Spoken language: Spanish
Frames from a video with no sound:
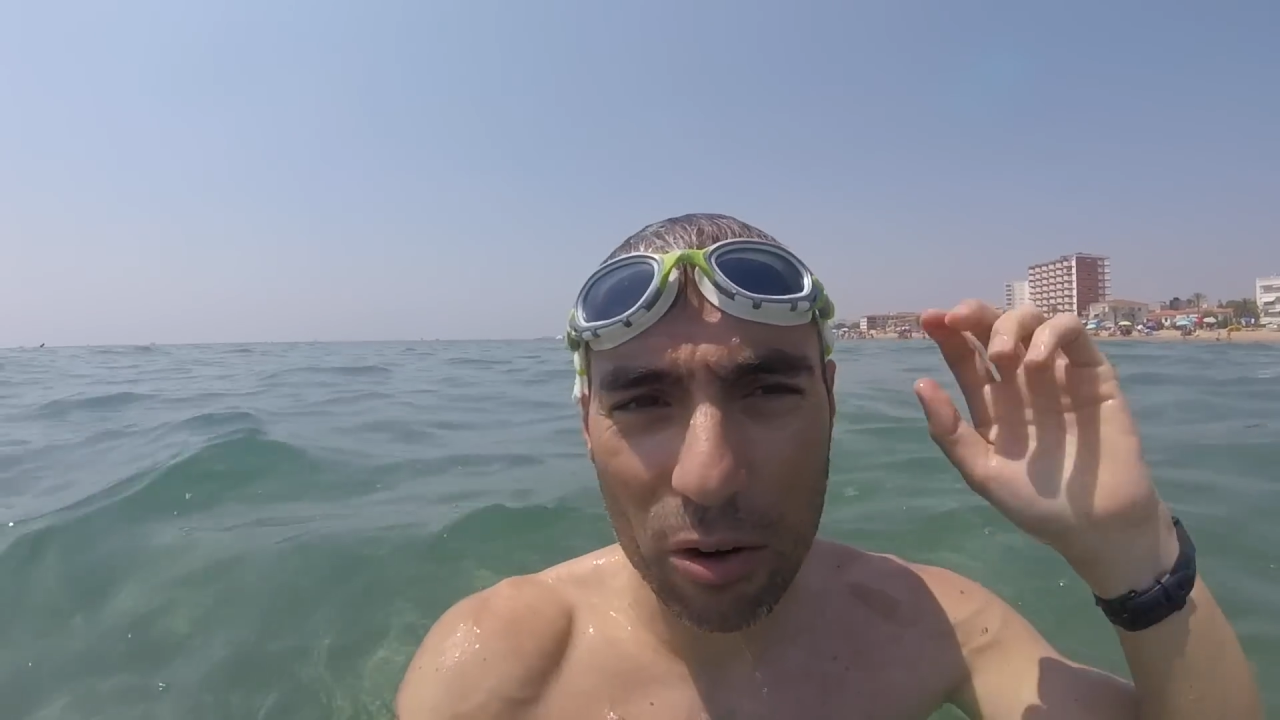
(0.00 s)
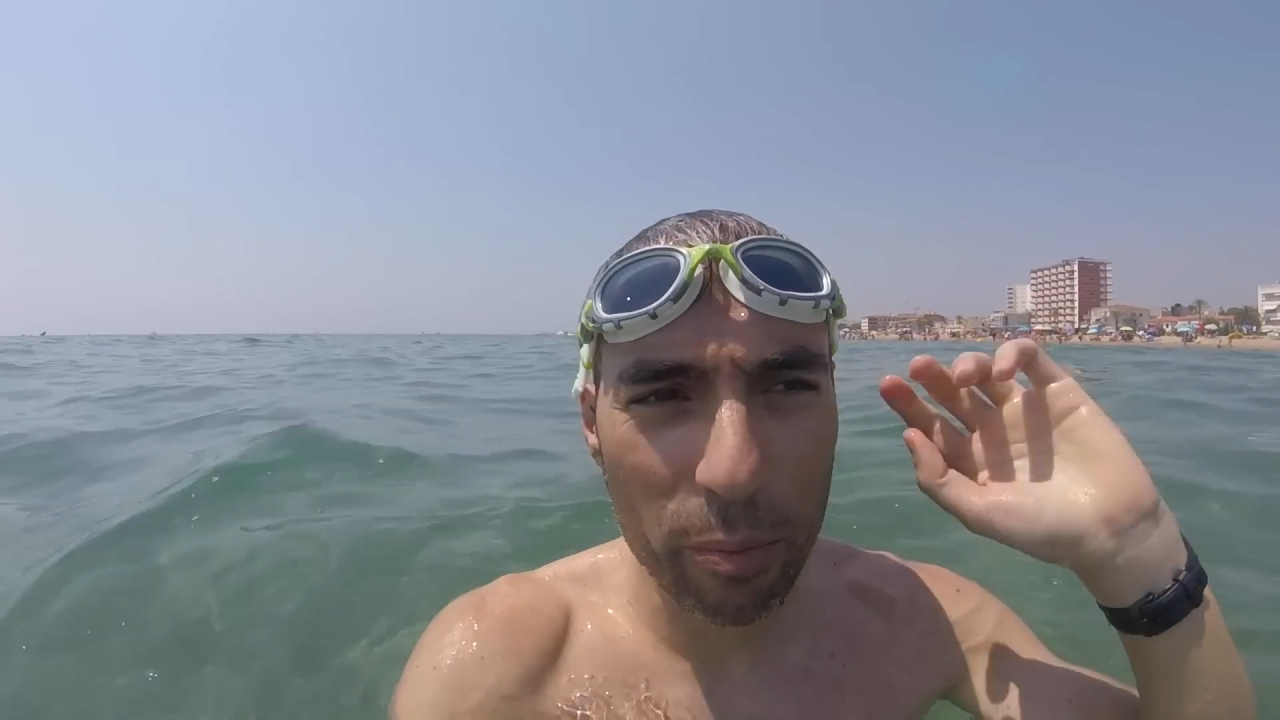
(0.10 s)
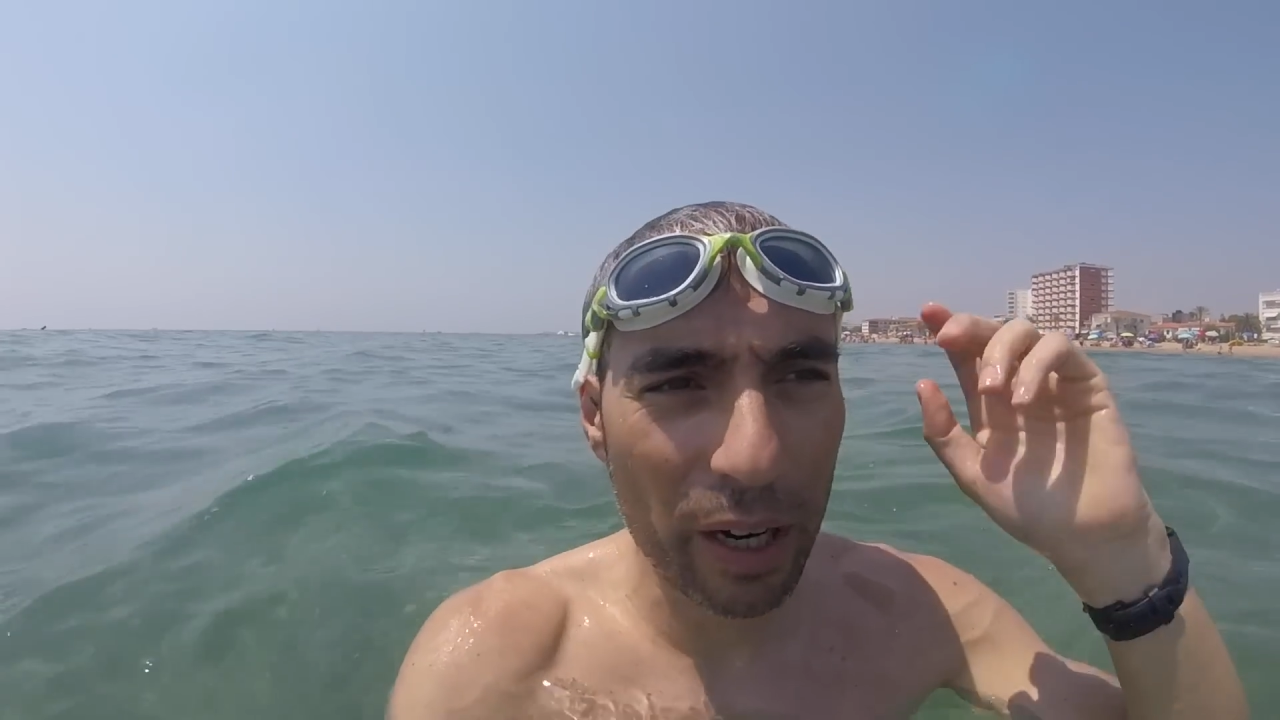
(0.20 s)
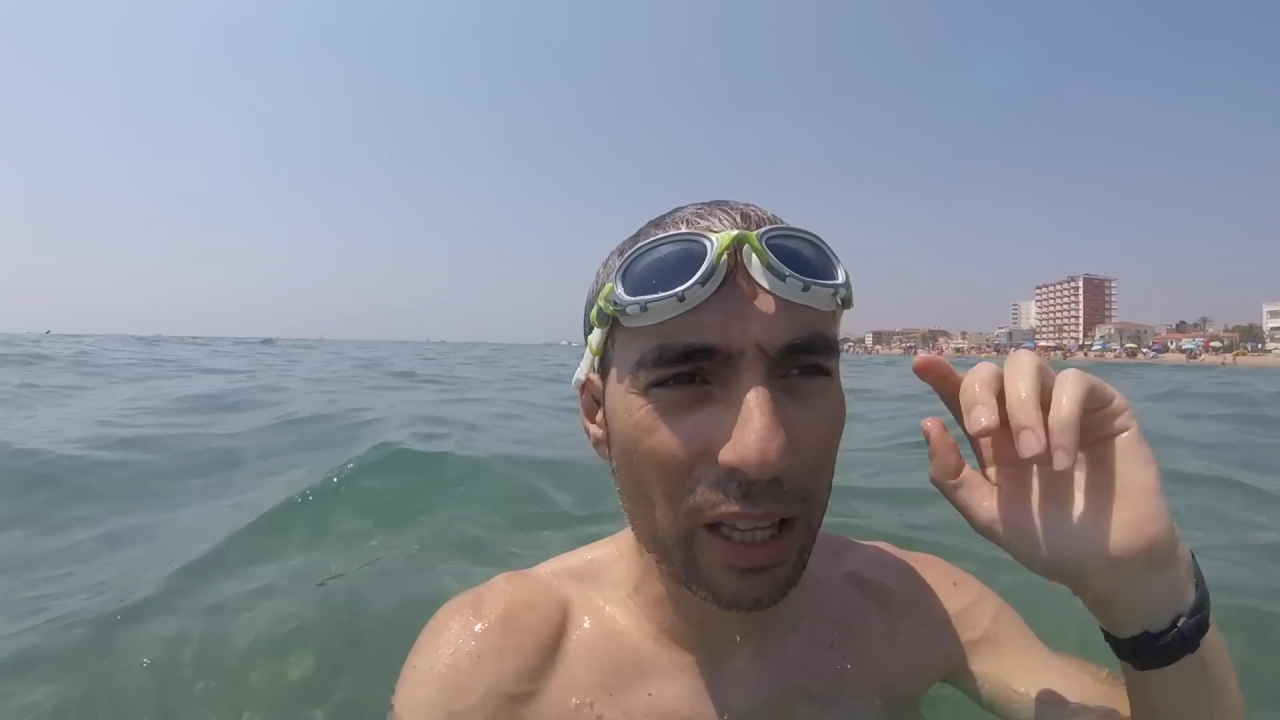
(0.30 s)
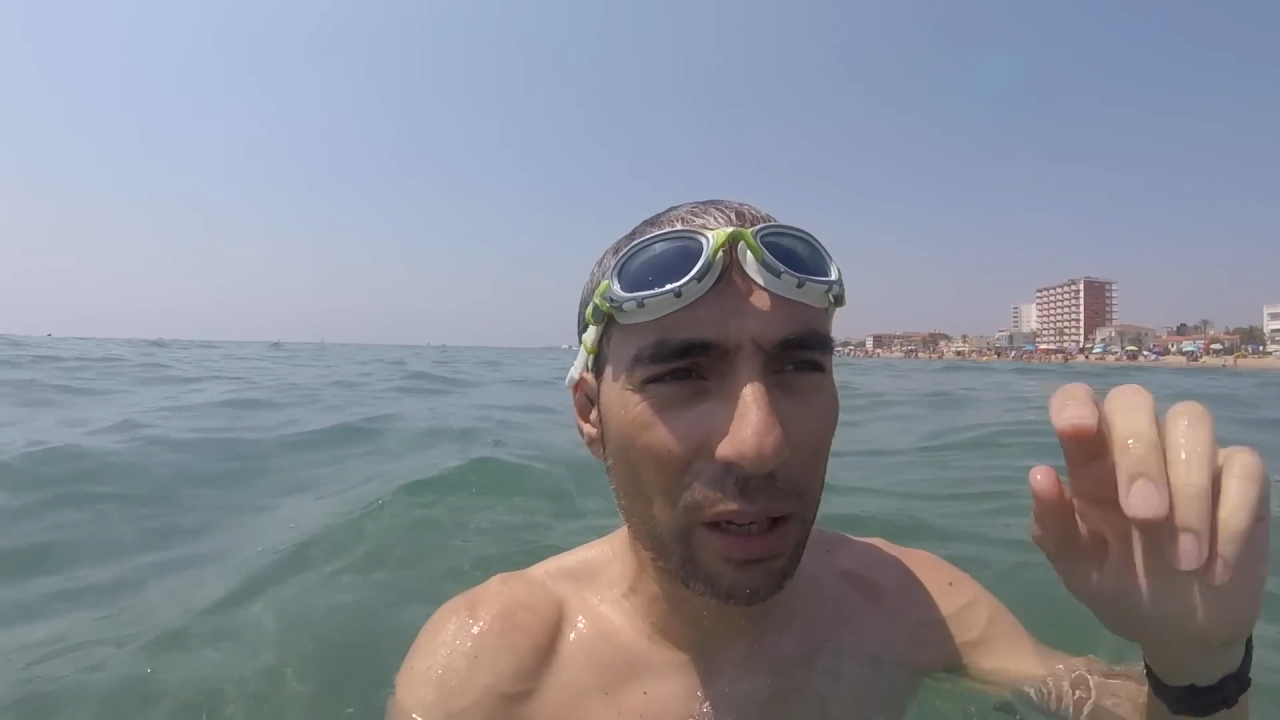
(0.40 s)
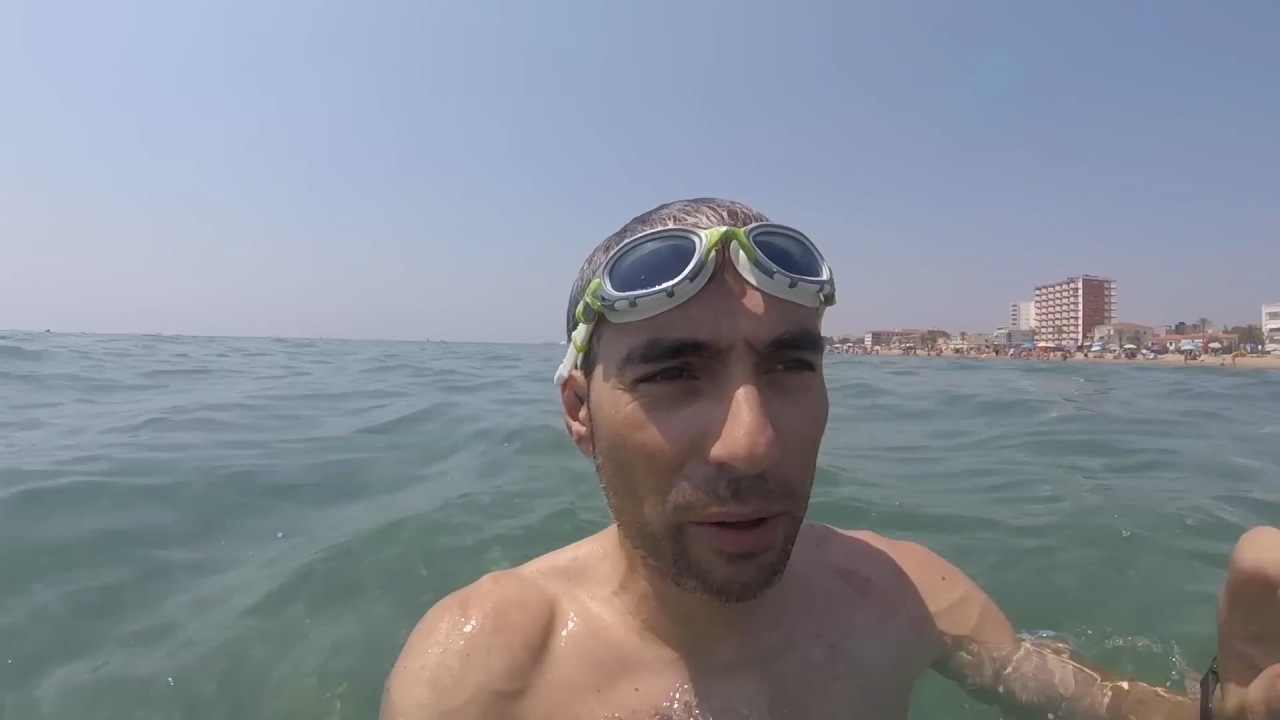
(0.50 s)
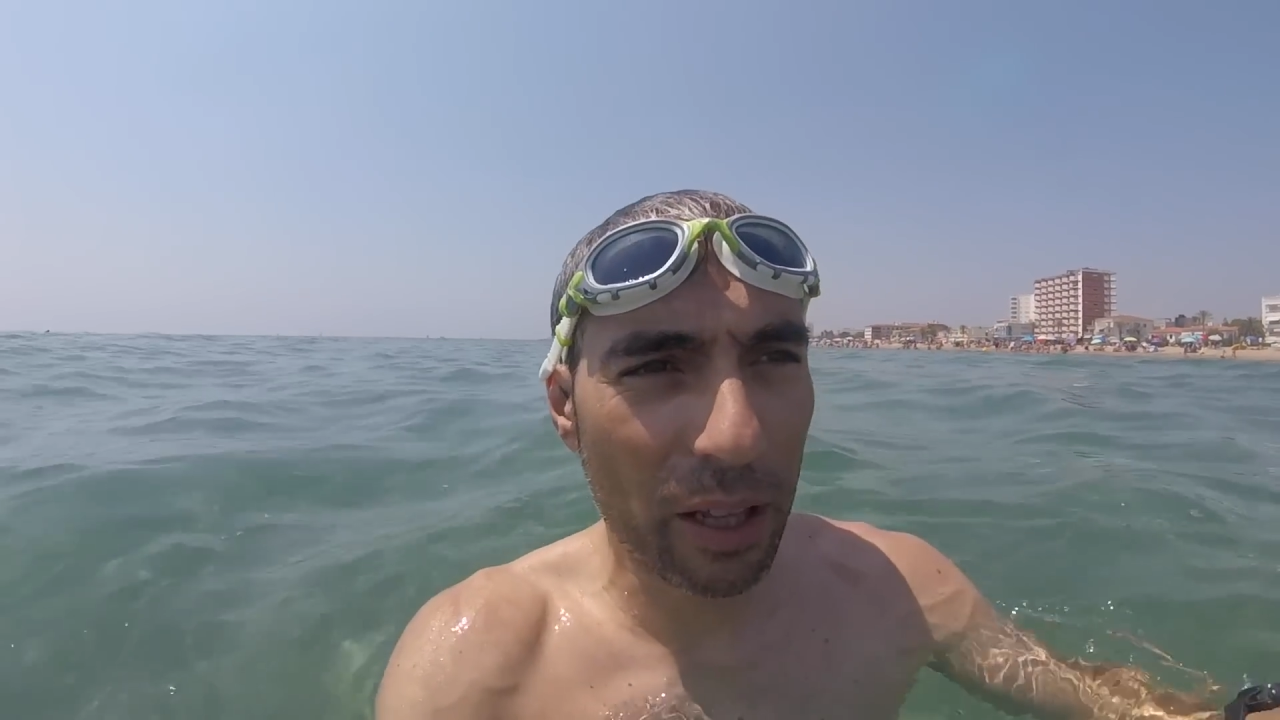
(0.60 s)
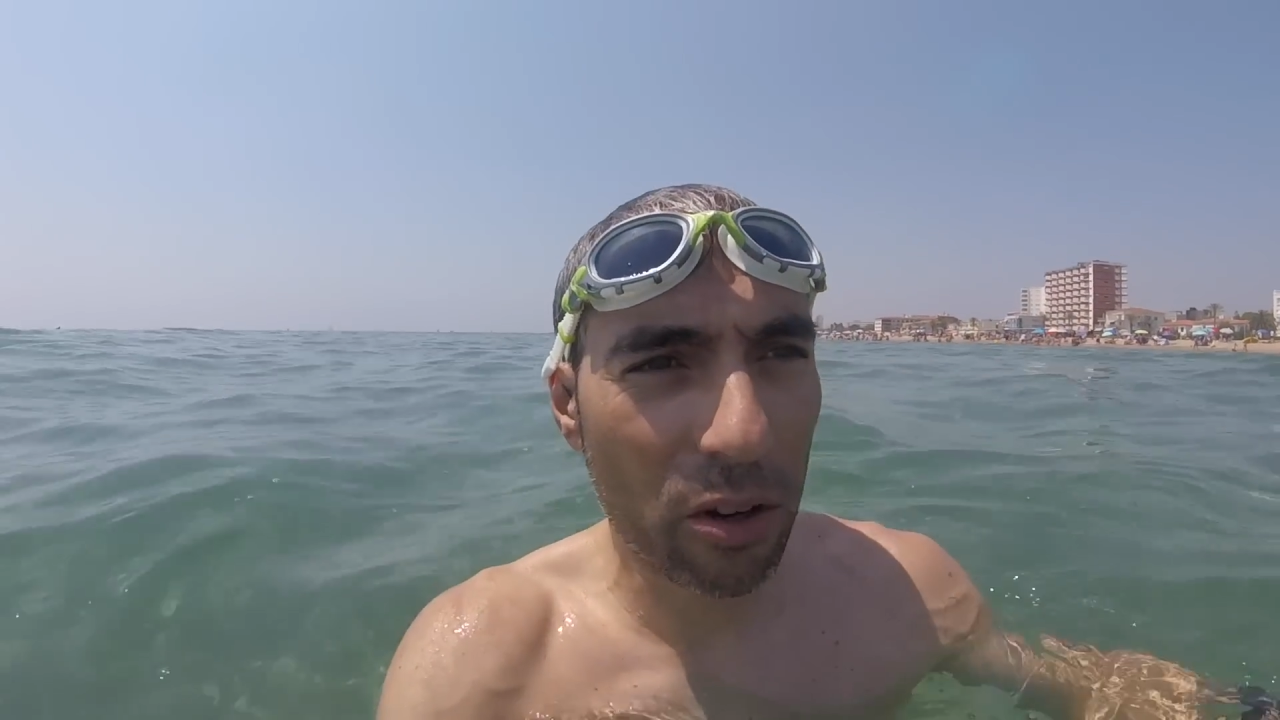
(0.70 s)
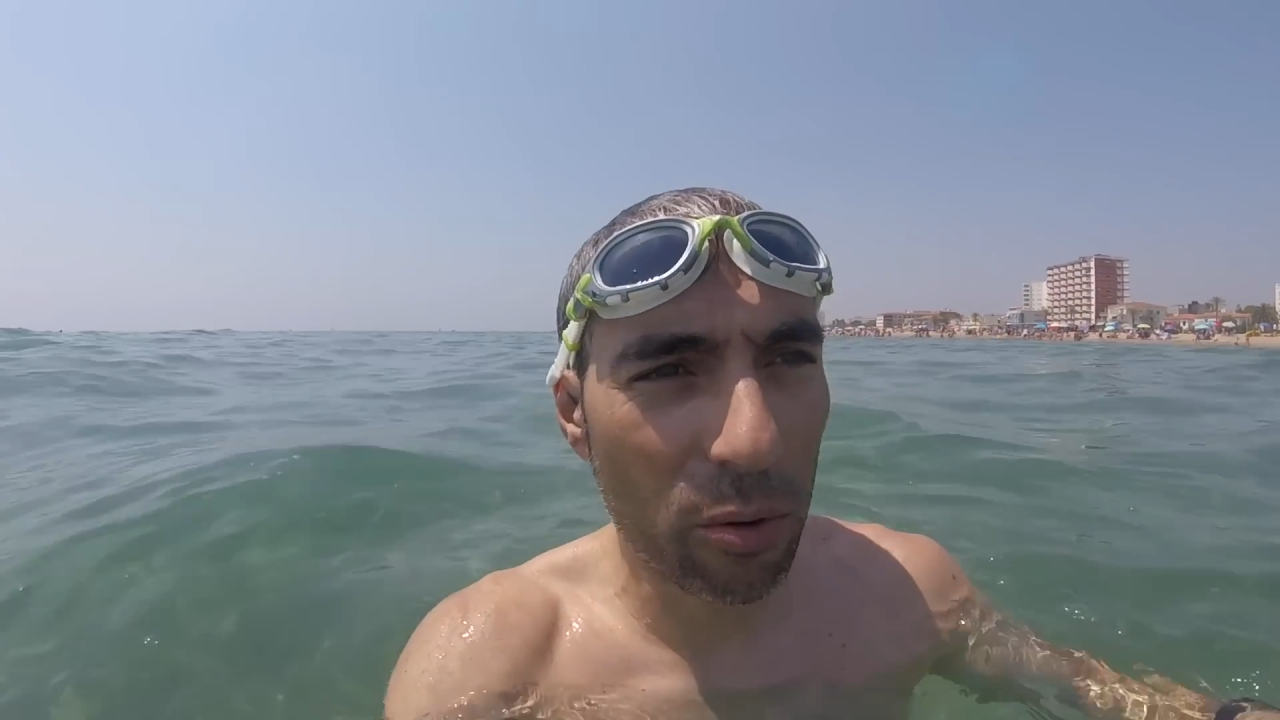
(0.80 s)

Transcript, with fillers: comparativa de